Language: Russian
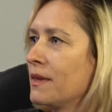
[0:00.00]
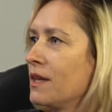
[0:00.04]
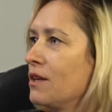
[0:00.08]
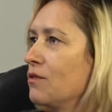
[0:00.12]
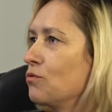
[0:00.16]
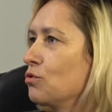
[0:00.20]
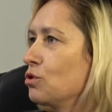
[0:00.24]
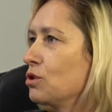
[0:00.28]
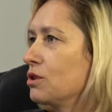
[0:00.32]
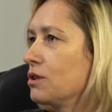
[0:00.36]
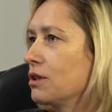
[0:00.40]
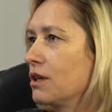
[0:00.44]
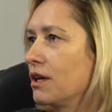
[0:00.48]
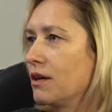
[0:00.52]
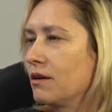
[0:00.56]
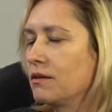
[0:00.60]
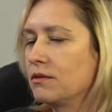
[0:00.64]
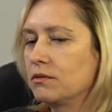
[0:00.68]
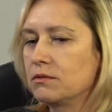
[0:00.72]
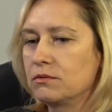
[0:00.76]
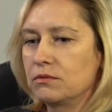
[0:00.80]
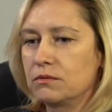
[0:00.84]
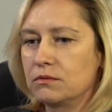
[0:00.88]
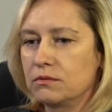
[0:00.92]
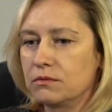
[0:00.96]
И вот
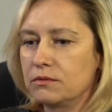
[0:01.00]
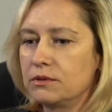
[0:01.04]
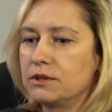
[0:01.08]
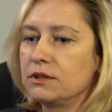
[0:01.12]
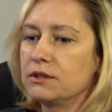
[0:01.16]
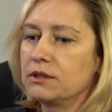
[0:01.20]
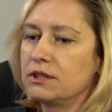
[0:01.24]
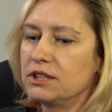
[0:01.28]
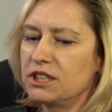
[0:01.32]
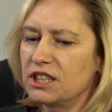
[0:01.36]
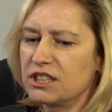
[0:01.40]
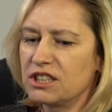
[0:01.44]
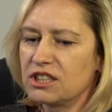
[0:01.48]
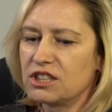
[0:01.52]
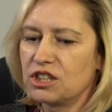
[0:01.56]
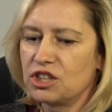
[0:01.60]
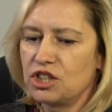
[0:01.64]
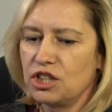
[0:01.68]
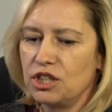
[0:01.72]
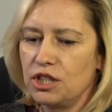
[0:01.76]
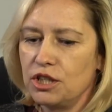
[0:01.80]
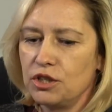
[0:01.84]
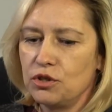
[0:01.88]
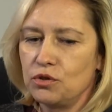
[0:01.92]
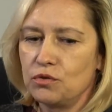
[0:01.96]
а, сейчас, к
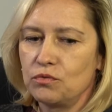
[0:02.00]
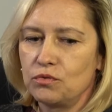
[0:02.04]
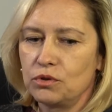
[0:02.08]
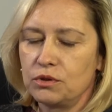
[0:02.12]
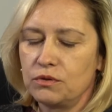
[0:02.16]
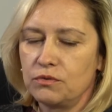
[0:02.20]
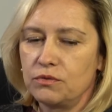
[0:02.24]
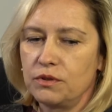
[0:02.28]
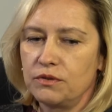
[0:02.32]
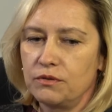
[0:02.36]
сожалению, вот